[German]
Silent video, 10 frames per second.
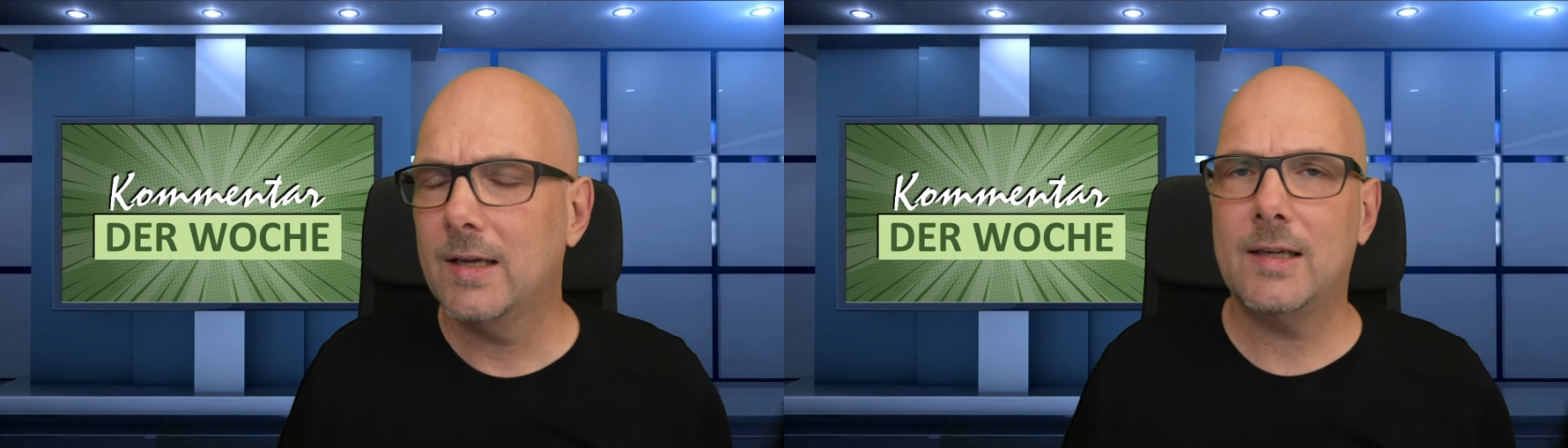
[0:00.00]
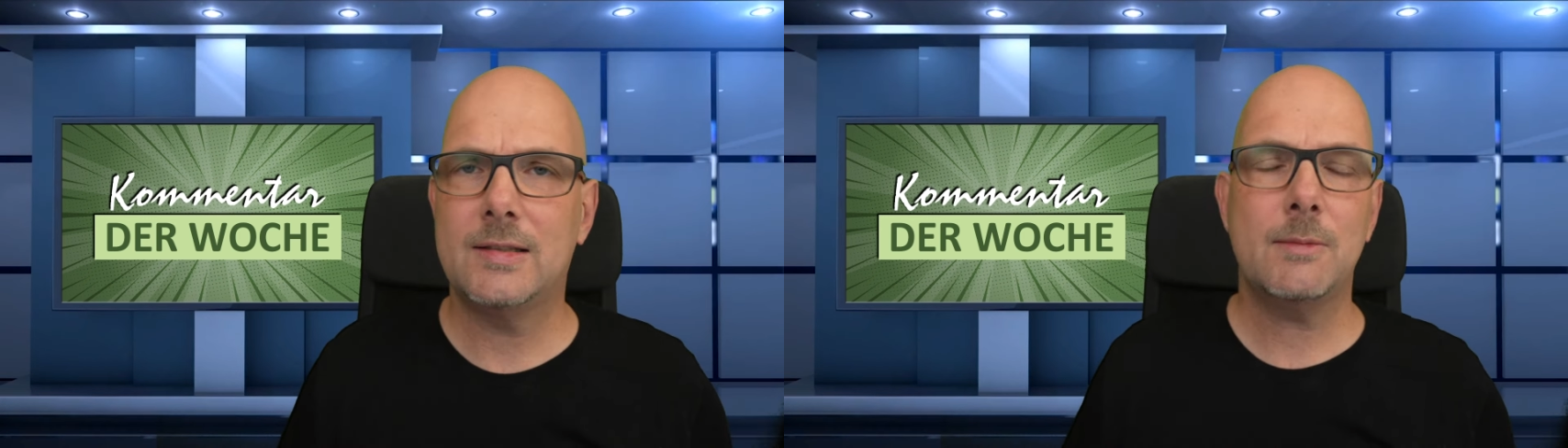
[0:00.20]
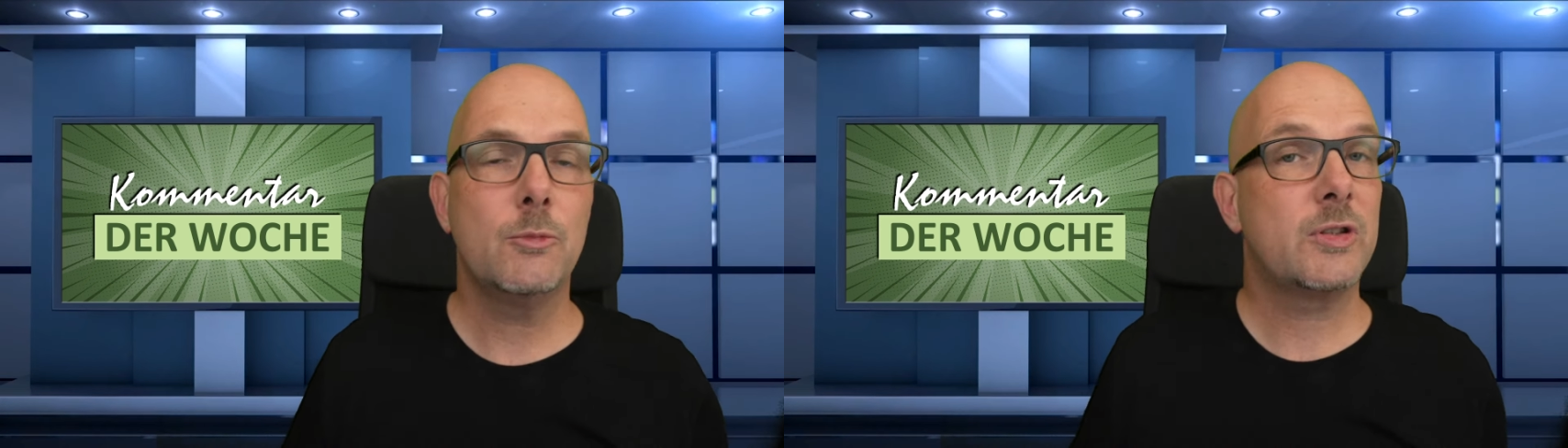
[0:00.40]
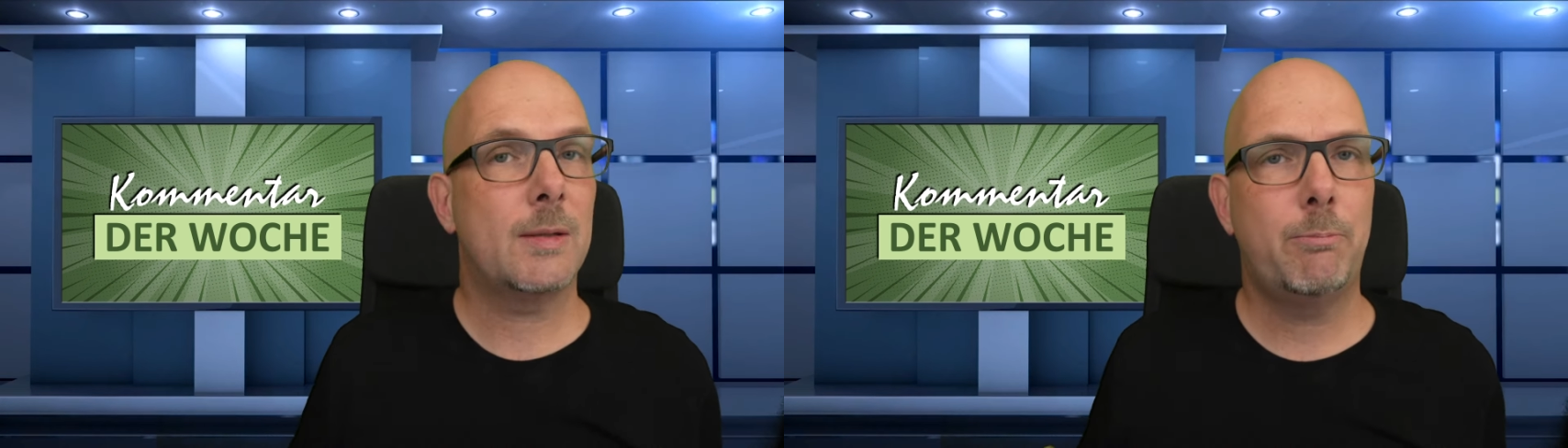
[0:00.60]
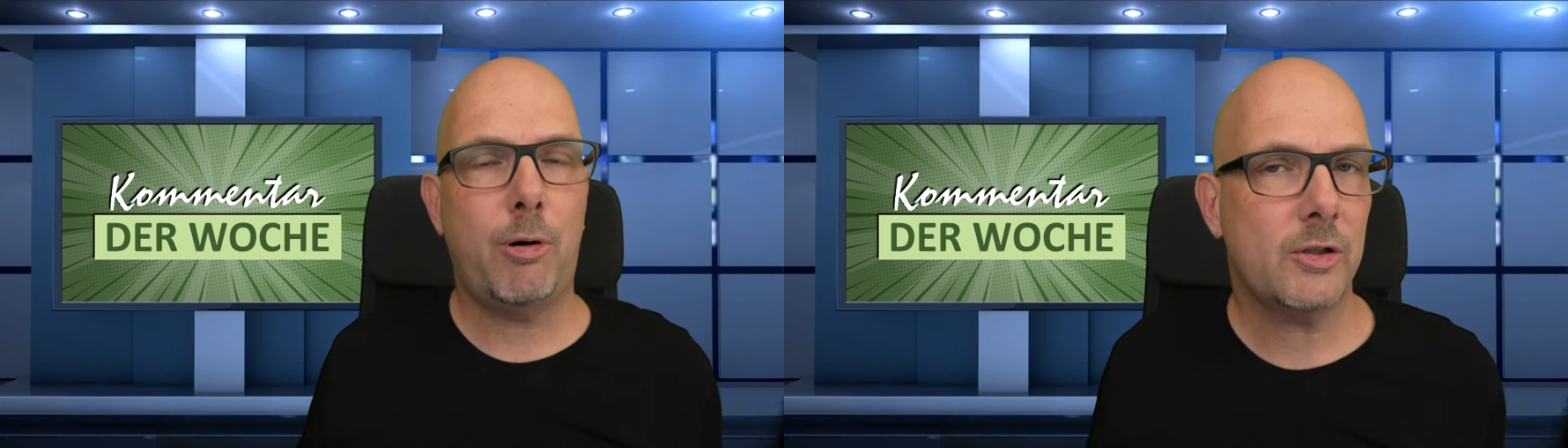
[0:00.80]
Äh, dann muss
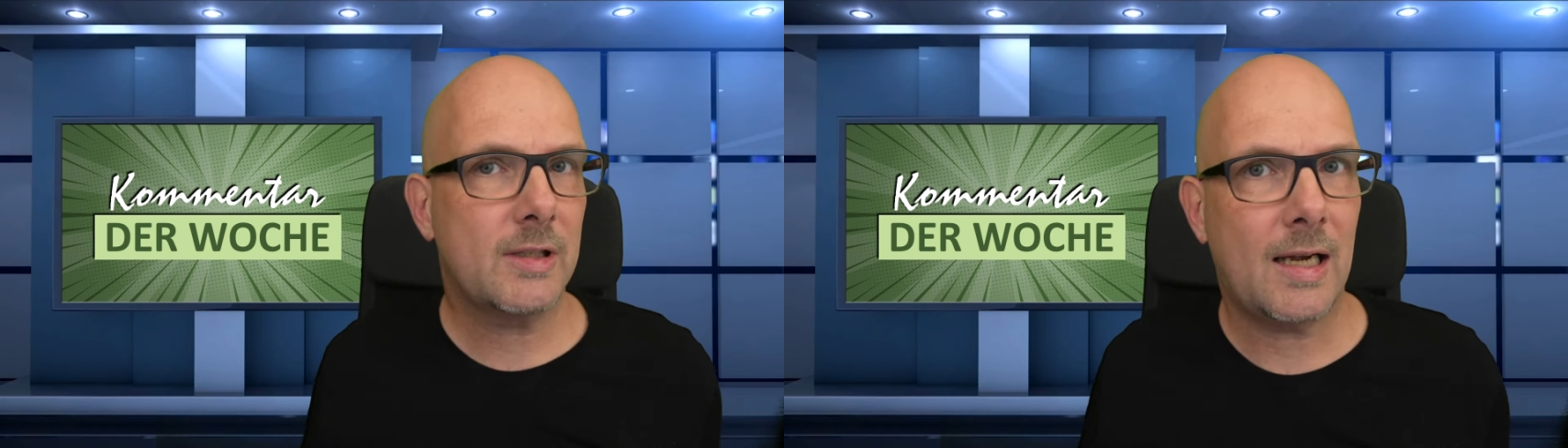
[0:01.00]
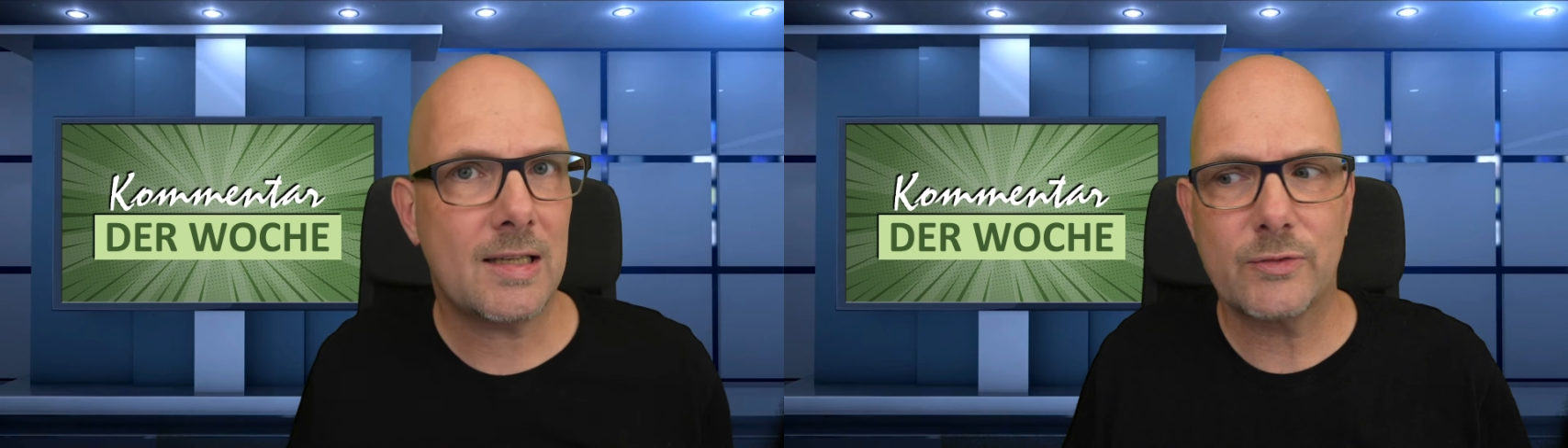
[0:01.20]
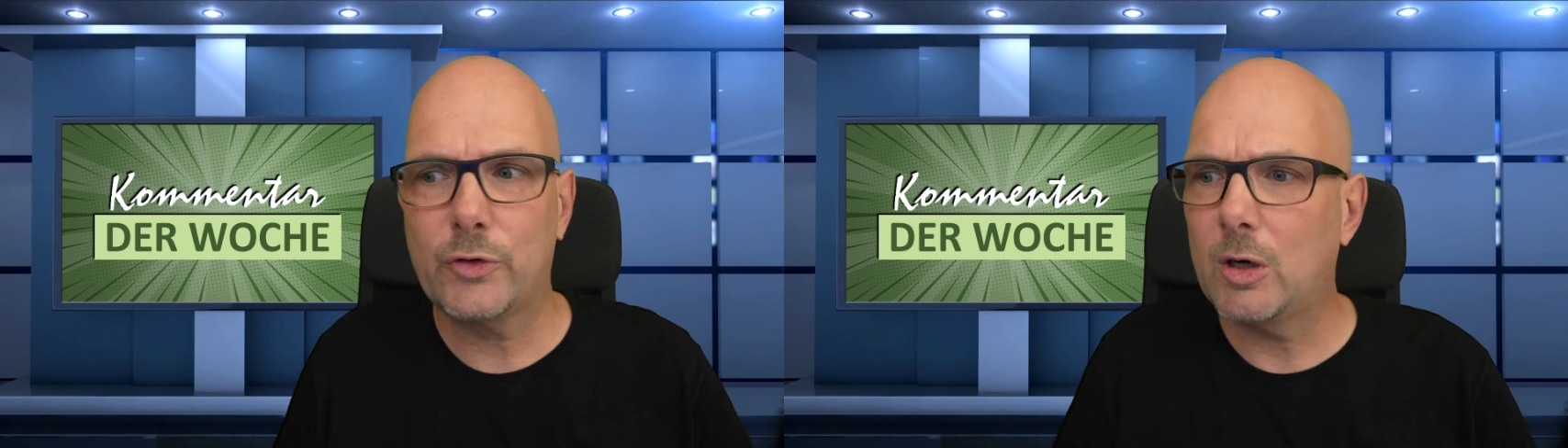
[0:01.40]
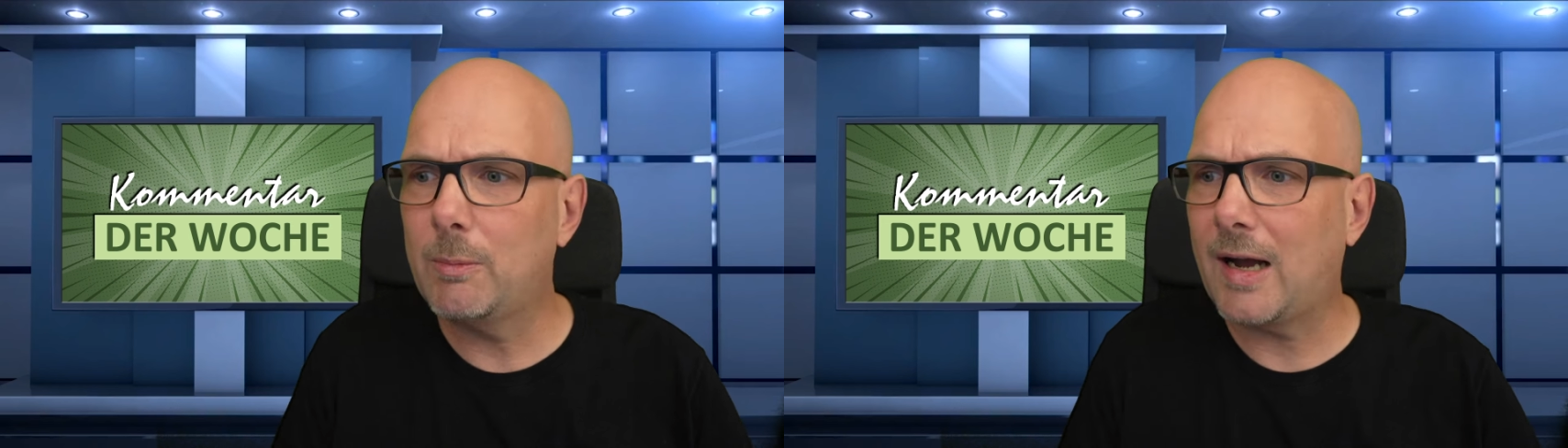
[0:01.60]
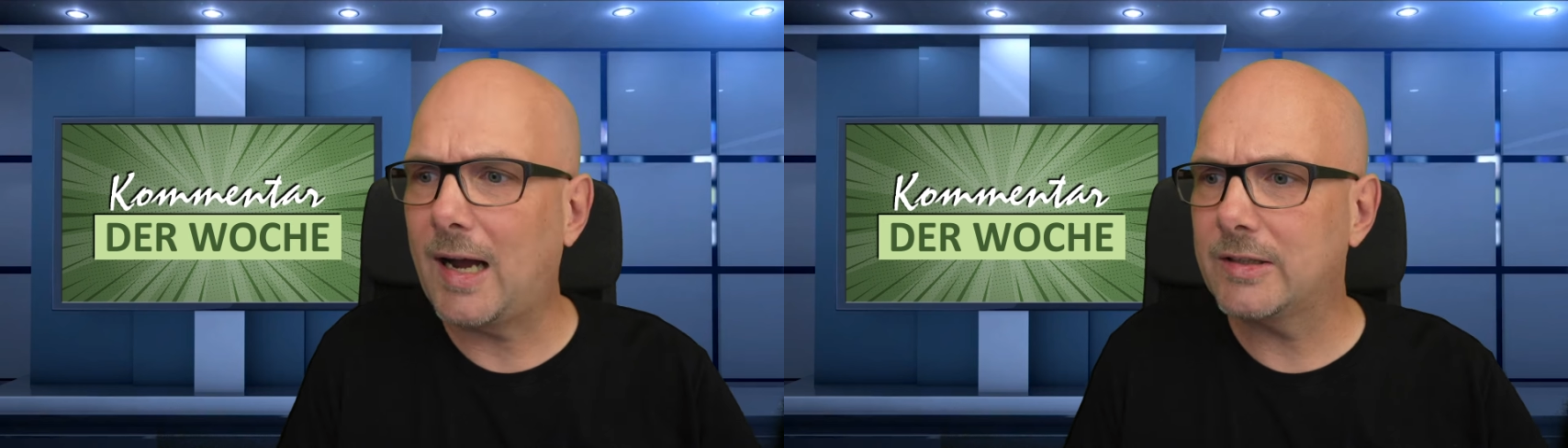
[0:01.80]
der Podcast
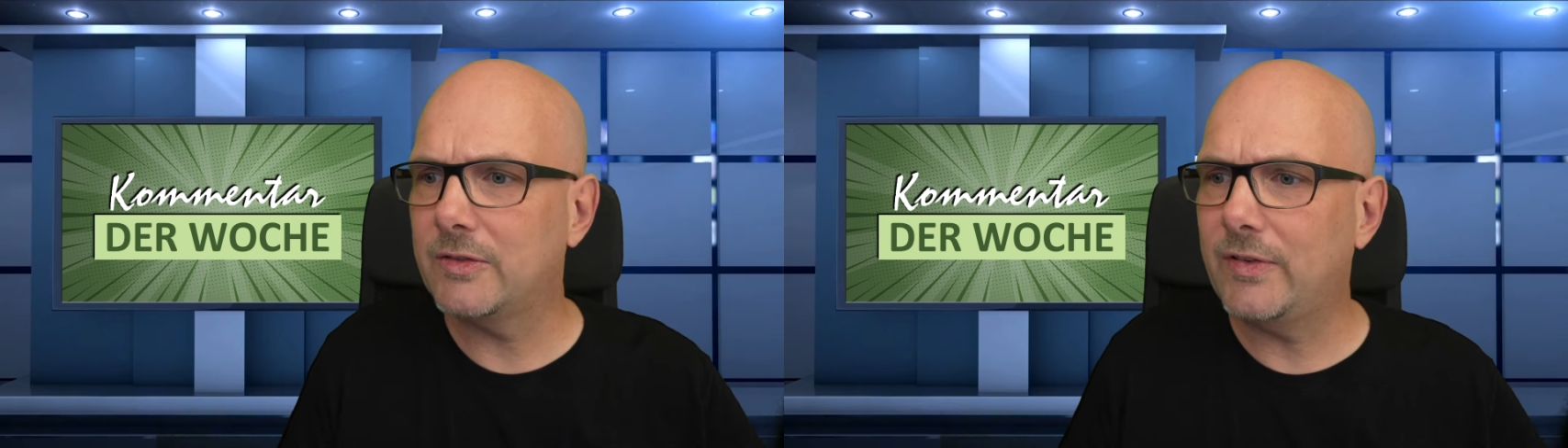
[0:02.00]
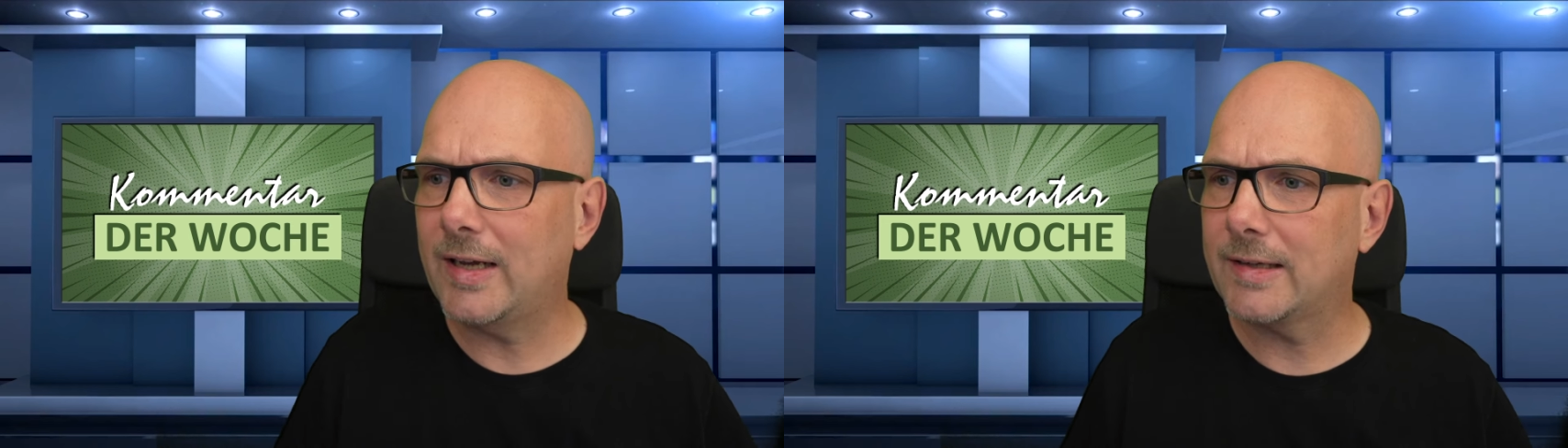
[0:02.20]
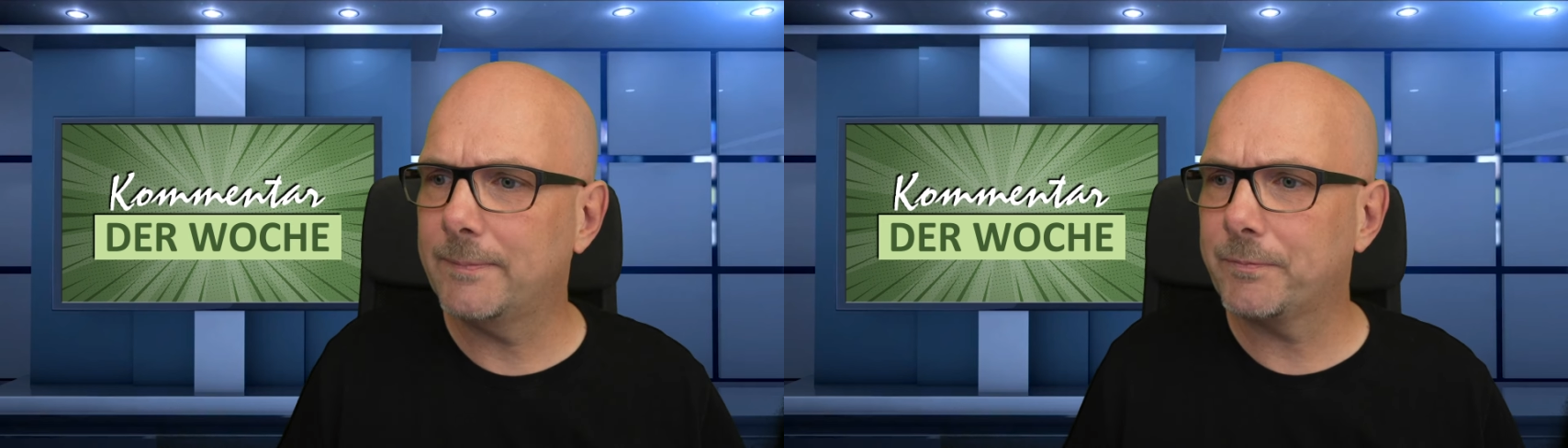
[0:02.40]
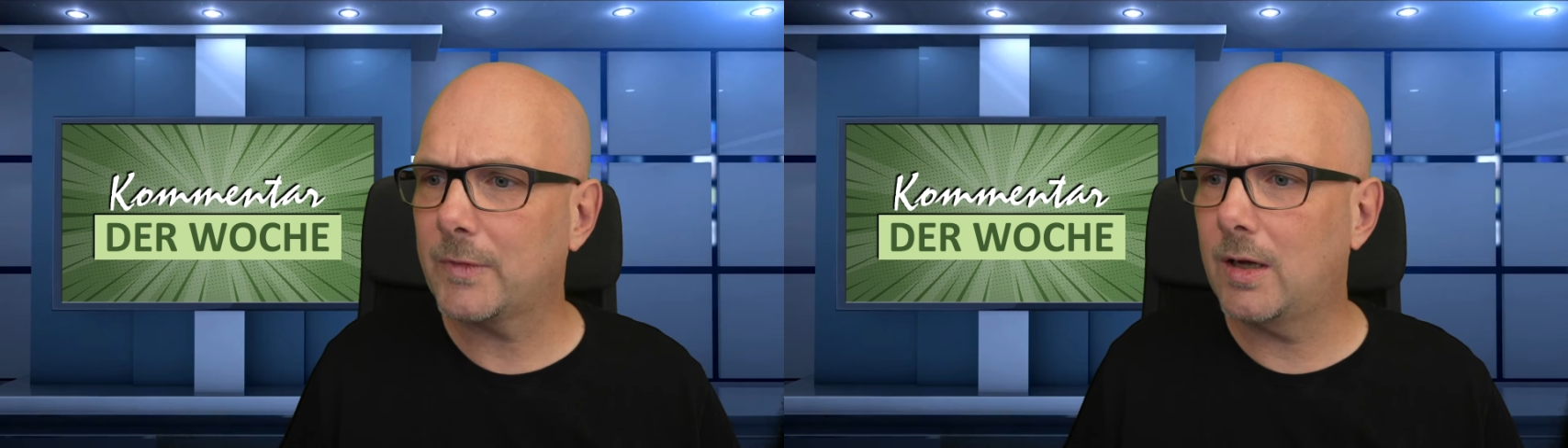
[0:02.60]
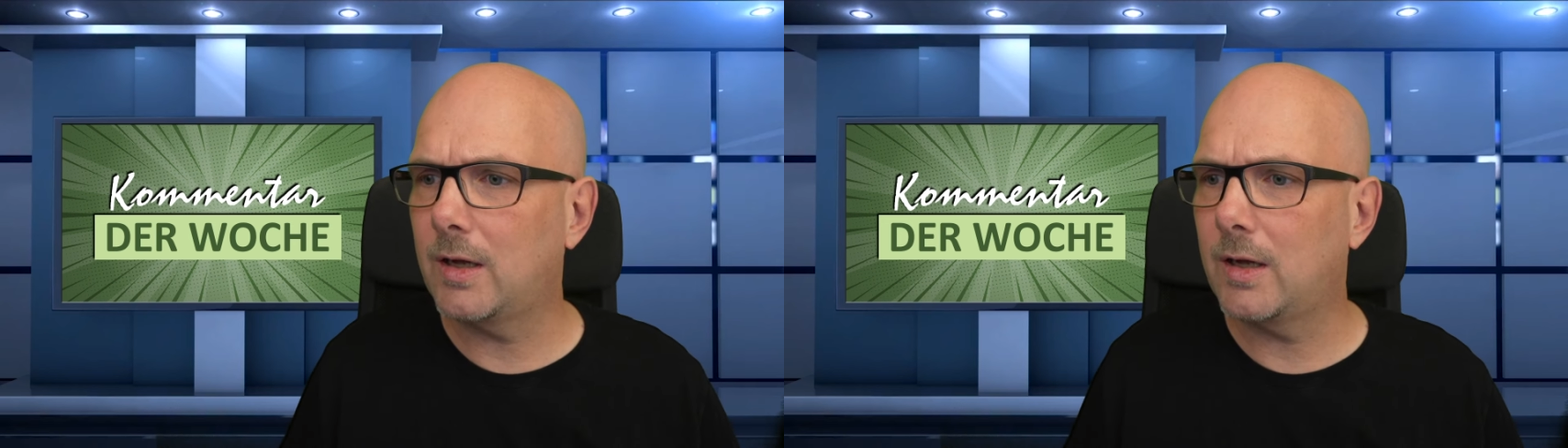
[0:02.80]
vorbereitet werden.